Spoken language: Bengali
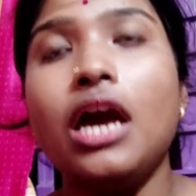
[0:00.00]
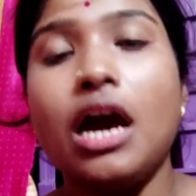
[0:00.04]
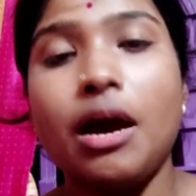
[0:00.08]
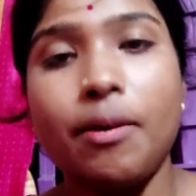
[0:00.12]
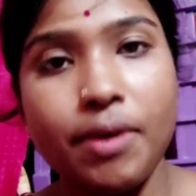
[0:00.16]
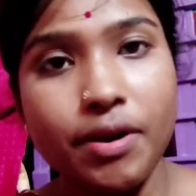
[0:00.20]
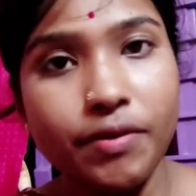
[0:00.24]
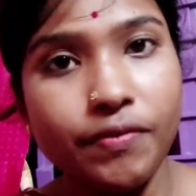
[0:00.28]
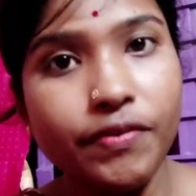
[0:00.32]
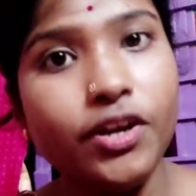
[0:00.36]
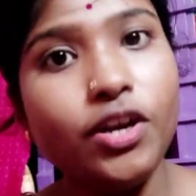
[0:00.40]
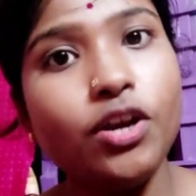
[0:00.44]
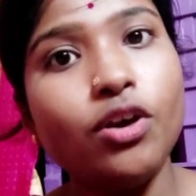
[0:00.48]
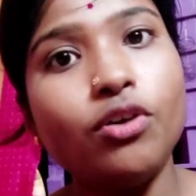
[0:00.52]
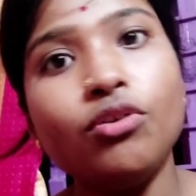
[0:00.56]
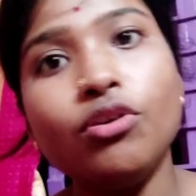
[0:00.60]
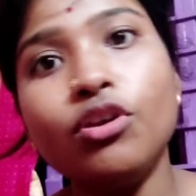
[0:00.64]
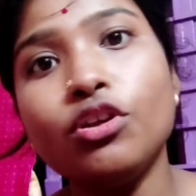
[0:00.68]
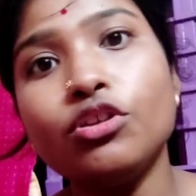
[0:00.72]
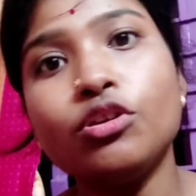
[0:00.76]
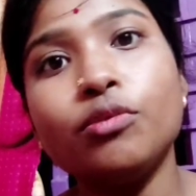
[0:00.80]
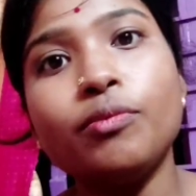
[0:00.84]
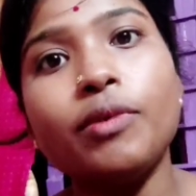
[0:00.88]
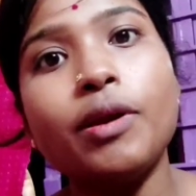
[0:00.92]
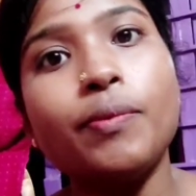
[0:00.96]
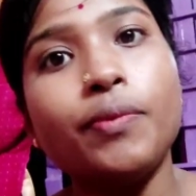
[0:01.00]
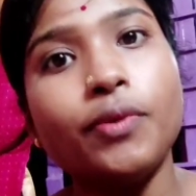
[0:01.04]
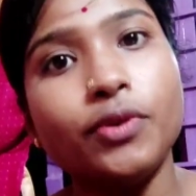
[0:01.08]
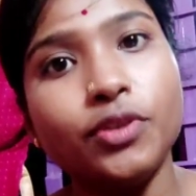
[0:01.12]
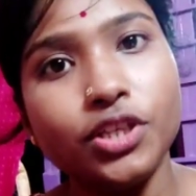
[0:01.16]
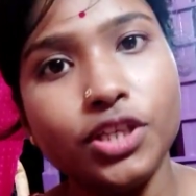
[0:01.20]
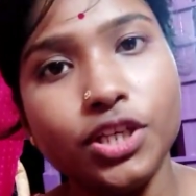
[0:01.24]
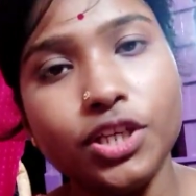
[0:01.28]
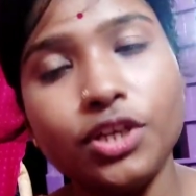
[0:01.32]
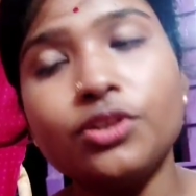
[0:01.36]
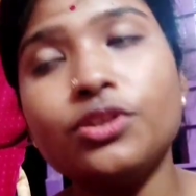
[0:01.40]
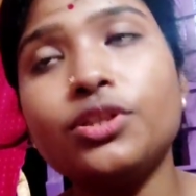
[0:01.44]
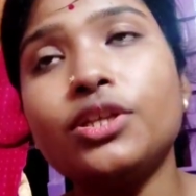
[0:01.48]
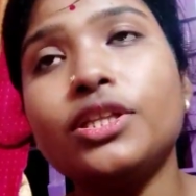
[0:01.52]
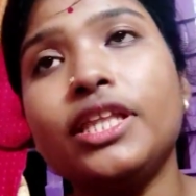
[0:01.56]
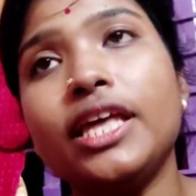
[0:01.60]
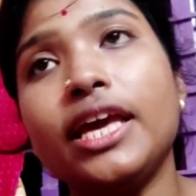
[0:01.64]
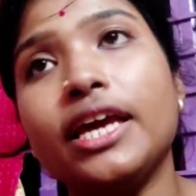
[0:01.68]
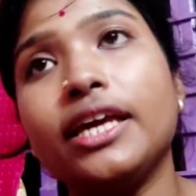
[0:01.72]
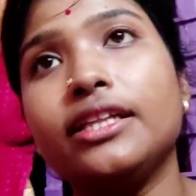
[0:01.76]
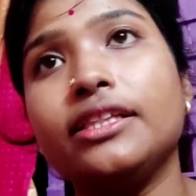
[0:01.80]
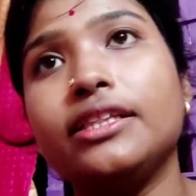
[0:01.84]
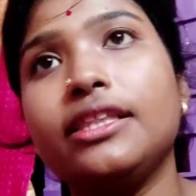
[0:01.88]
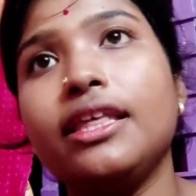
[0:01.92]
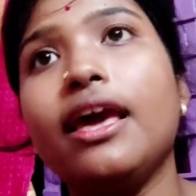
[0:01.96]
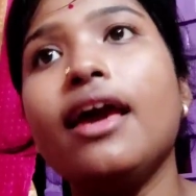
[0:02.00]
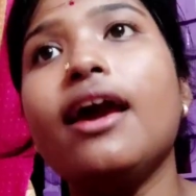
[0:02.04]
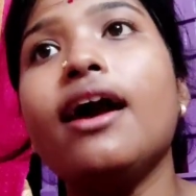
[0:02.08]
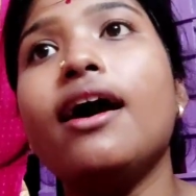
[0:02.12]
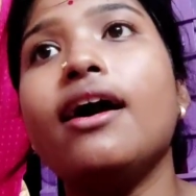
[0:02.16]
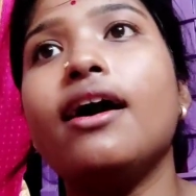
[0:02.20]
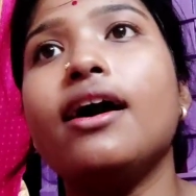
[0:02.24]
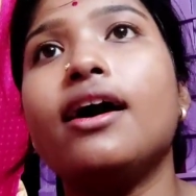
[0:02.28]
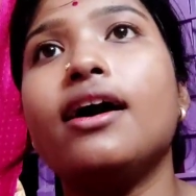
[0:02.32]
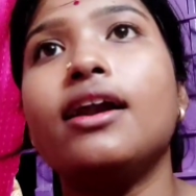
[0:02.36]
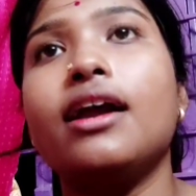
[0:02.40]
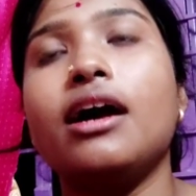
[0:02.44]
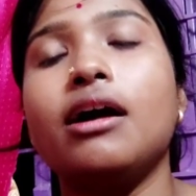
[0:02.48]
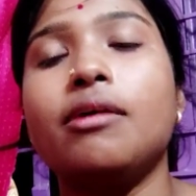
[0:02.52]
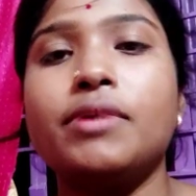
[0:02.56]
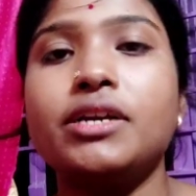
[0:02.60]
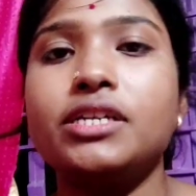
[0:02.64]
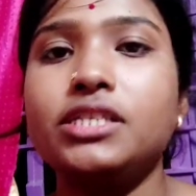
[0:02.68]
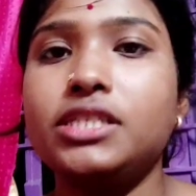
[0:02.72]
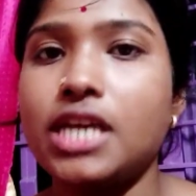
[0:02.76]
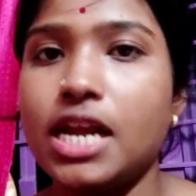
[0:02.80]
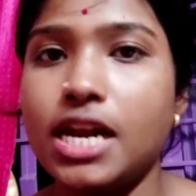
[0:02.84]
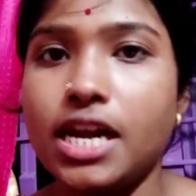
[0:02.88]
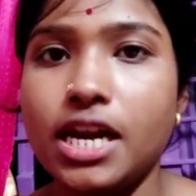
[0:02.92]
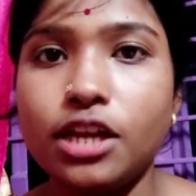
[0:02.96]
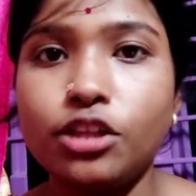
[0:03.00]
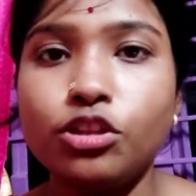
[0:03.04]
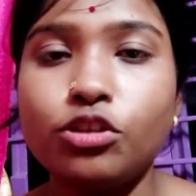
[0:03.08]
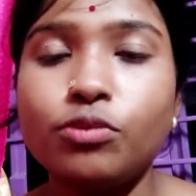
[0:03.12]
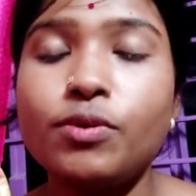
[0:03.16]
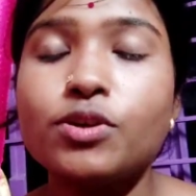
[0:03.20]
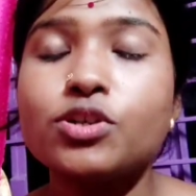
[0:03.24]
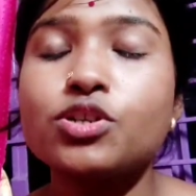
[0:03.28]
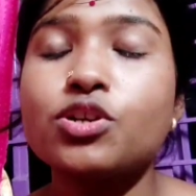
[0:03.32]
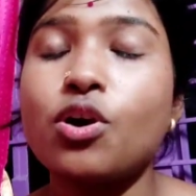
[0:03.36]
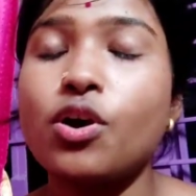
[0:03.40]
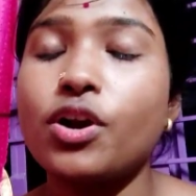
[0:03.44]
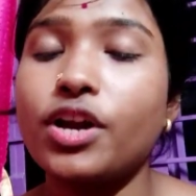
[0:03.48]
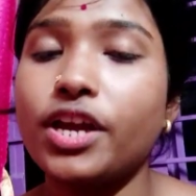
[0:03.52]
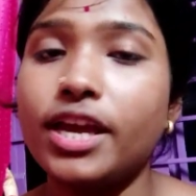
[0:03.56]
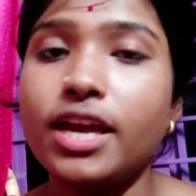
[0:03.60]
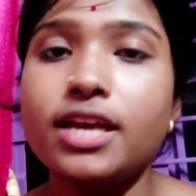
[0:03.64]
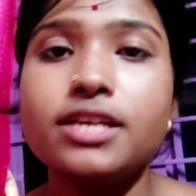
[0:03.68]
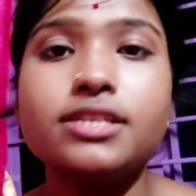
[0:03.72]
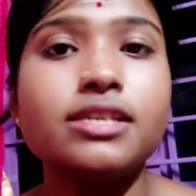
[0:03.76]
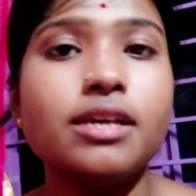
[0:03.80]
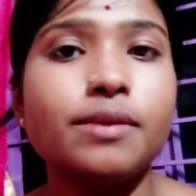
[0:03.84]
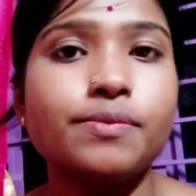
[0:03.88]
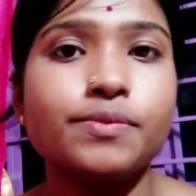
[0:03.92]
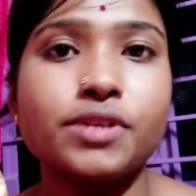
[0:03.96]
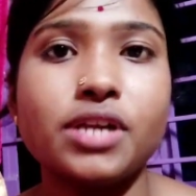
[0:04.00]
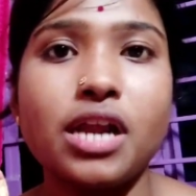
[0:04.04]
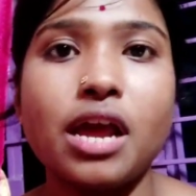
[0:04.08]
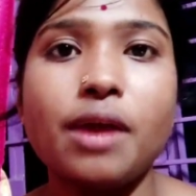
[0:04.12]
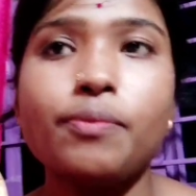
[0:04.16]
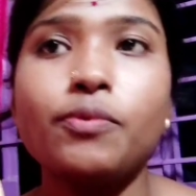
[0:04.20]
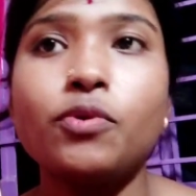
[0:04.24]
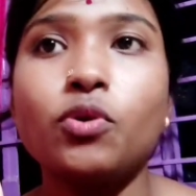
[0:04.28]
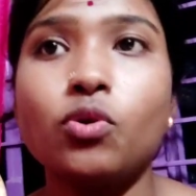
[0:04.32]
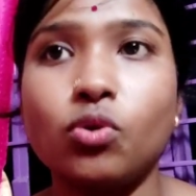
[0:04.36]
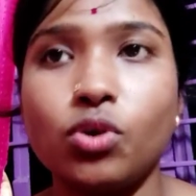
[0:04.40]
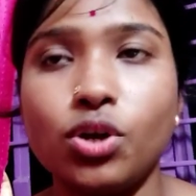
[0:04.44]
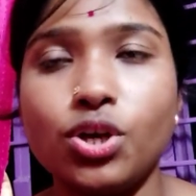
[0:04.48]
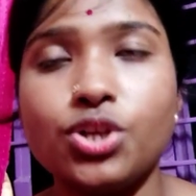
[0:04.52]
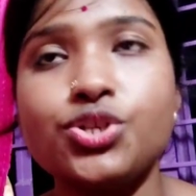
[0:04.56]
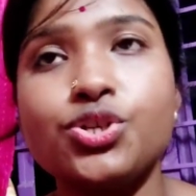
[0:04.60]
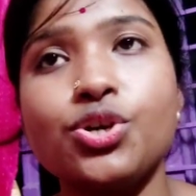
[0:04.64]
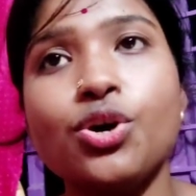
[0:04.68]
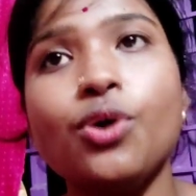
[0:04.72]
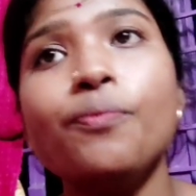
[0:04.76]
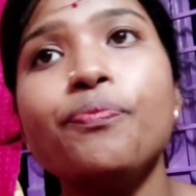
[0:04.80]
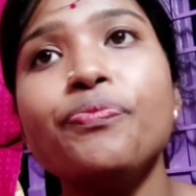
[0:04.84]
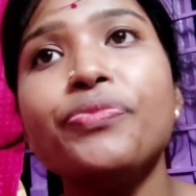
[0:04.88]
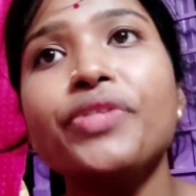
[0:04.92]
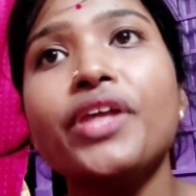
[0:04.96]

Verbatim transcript: আমার ভিডিওগুলো তোমরা প্রতিনিয়ত দেখতে আর আমার চ্যানেলে তোমরা অনেকেই সাবস্ক্রাইব করেছো